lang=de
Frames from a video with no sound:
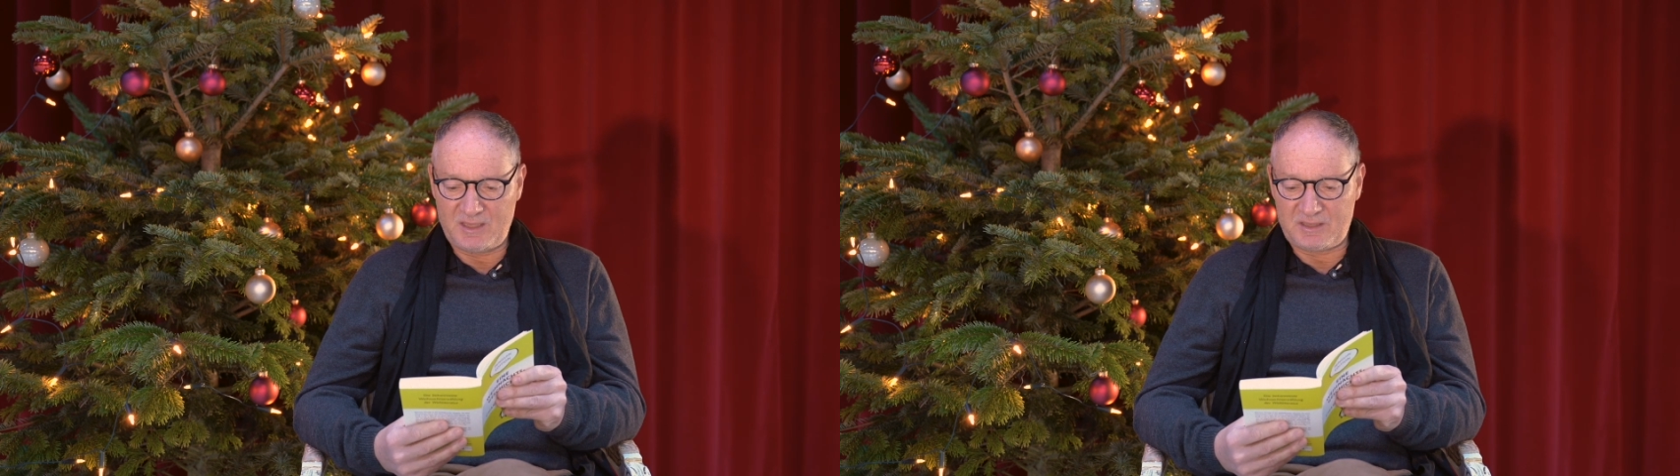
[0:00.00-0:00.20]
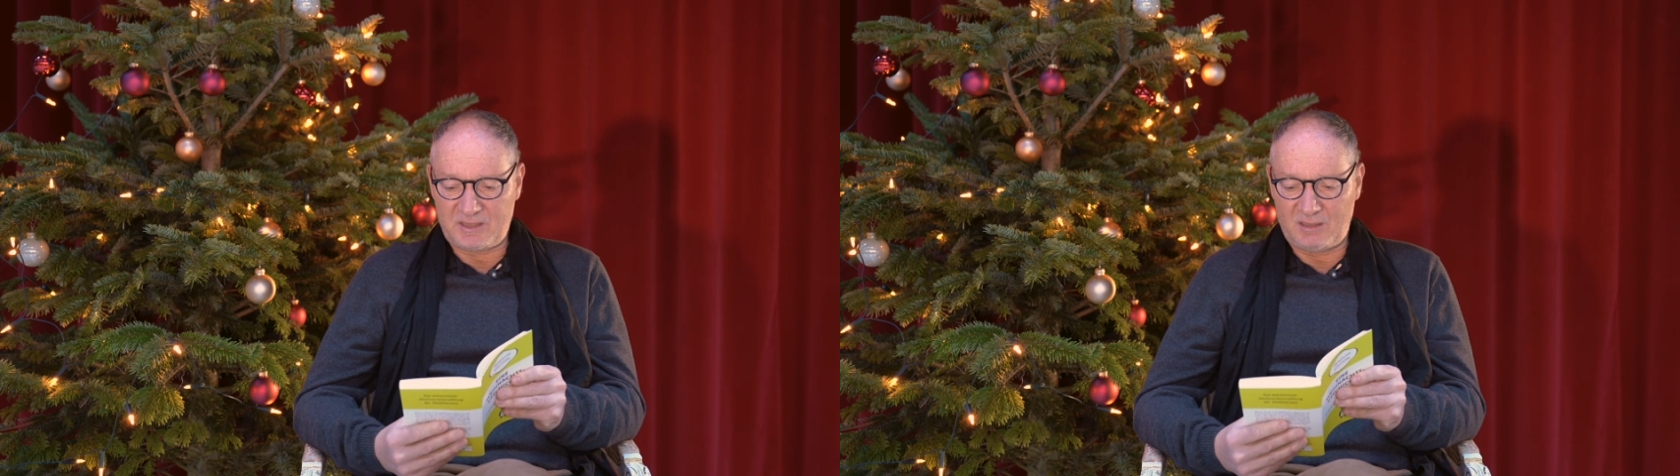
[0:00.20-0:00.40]

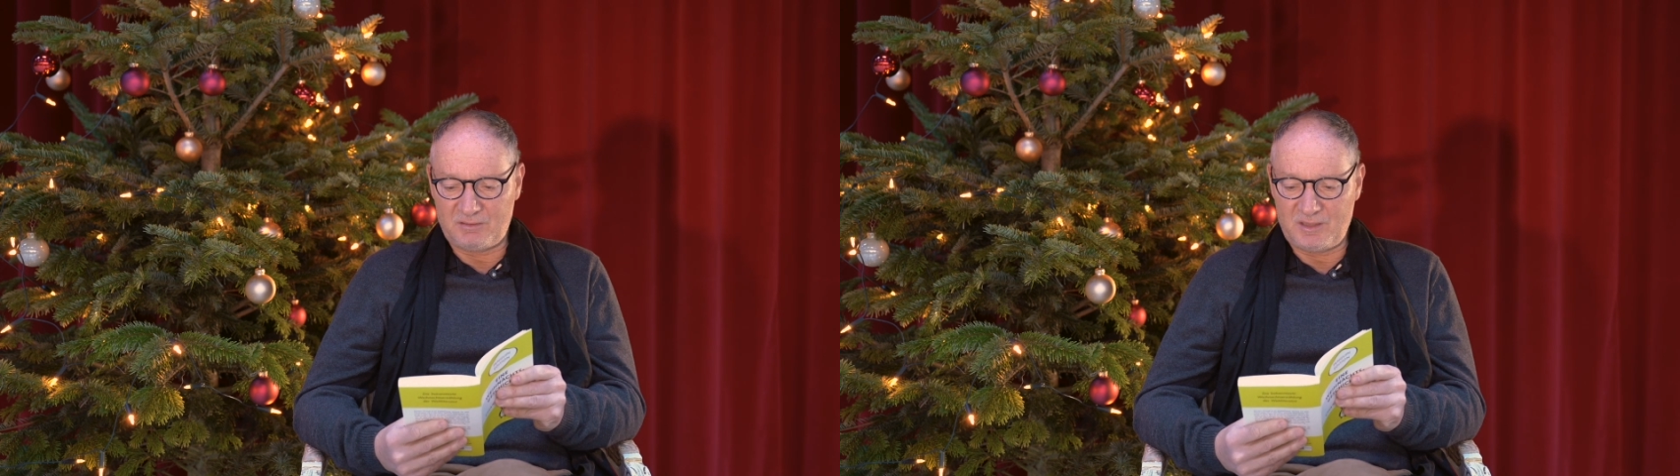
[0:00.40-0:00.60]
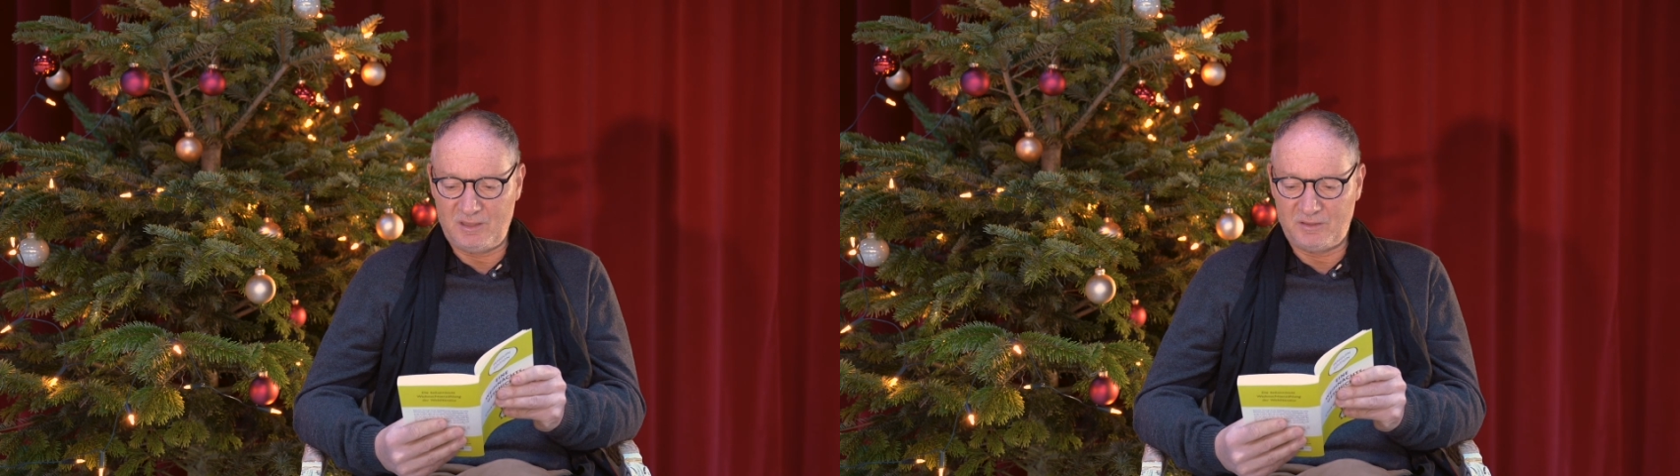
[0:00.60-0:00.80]
dass
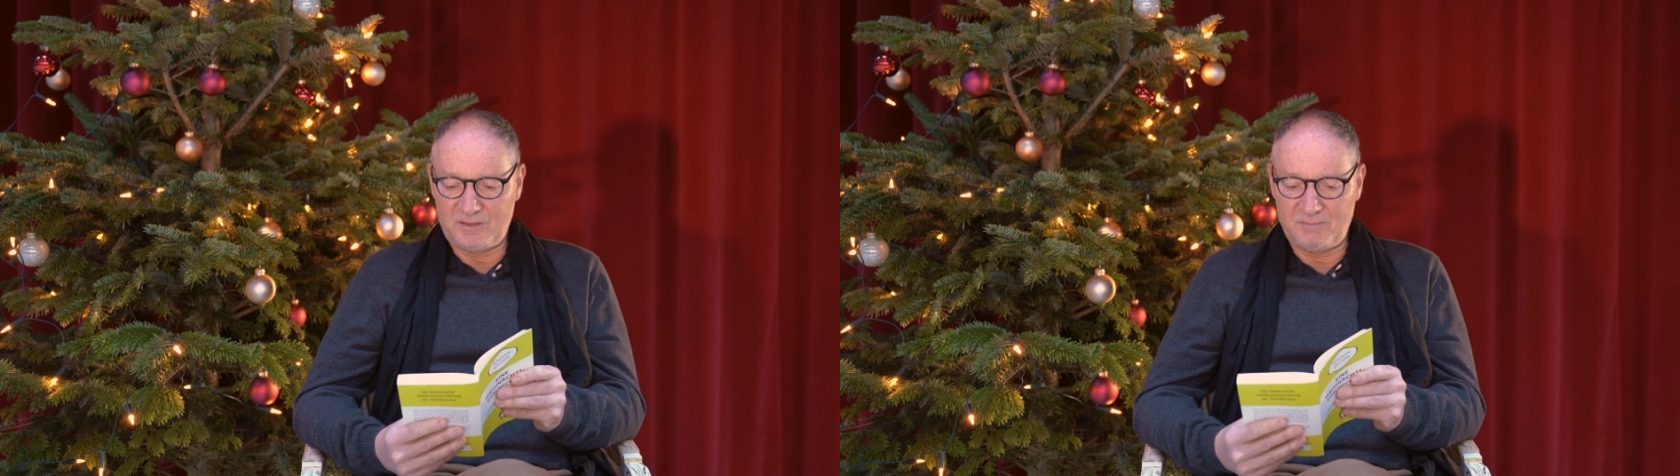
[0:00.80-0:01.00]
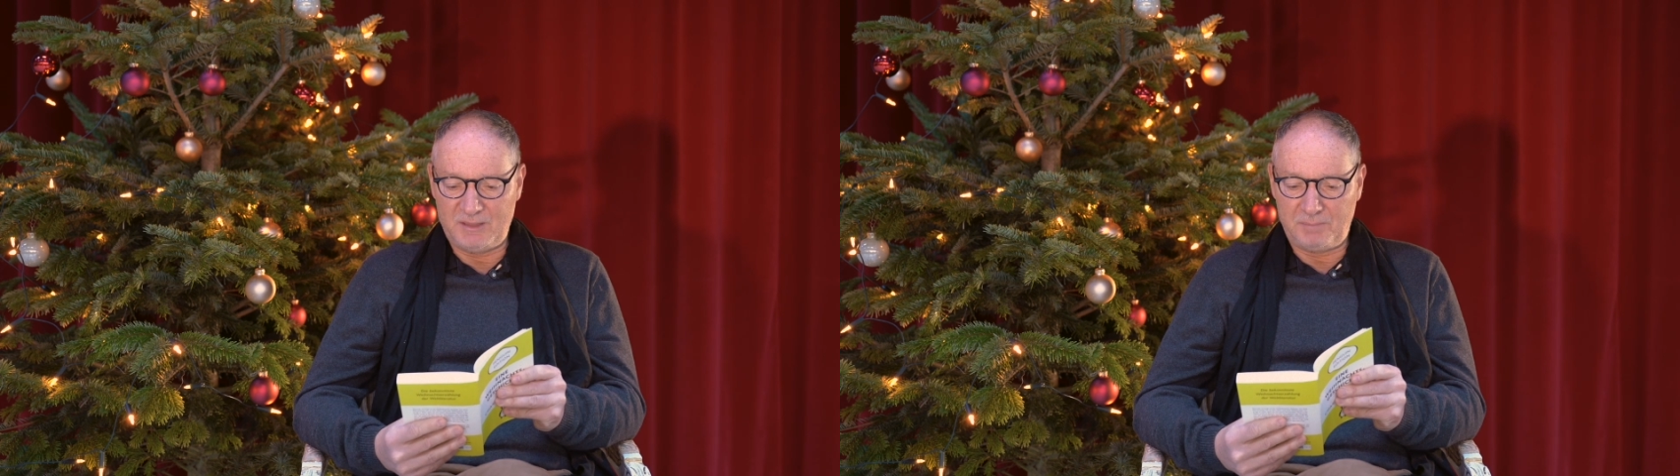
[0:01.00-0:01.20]
draußen
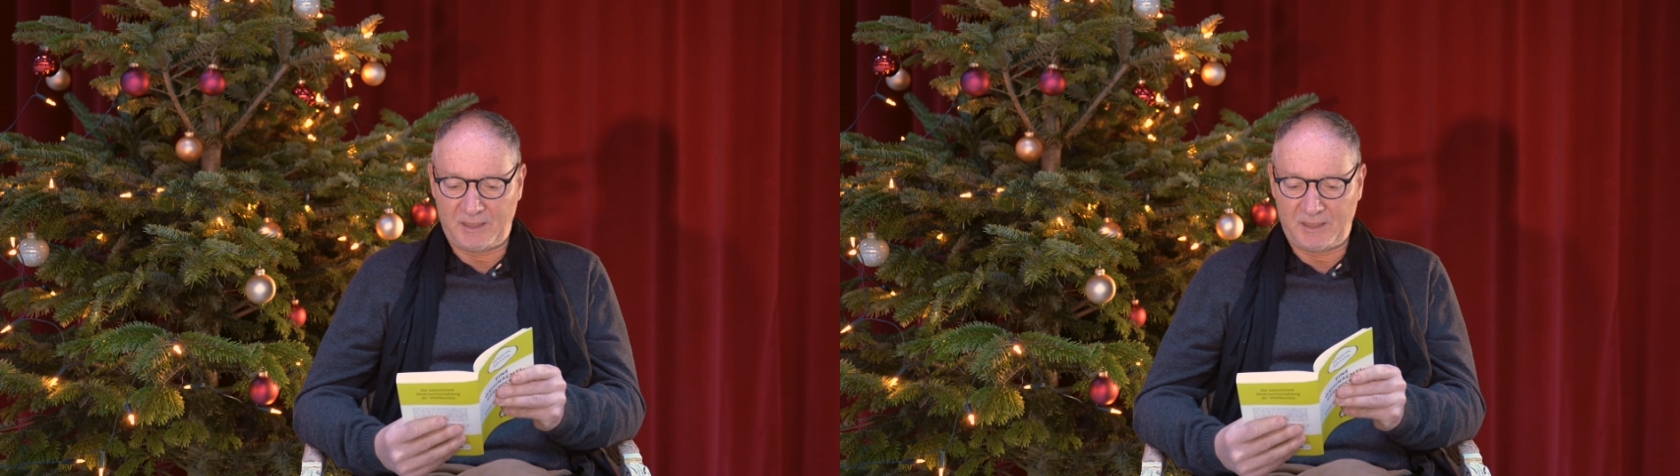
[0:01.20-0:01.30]
Leute mit